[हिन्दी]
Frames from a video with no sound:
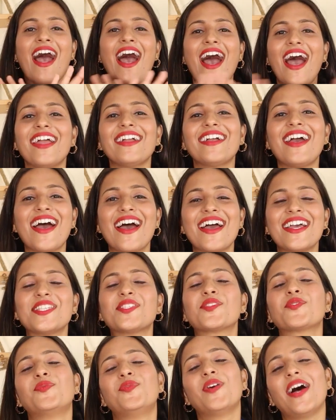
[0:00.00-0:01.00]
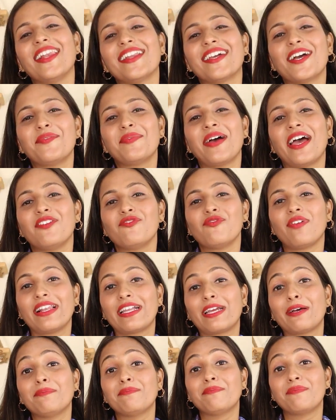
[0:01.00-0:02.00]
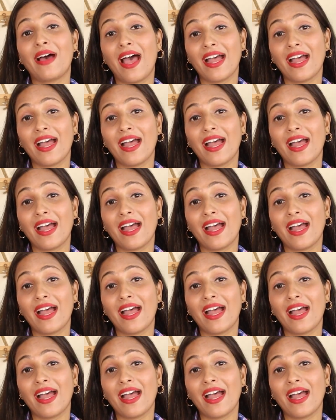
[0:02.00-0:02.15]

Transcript: हाई गाइज वेलकम एंड वेलकम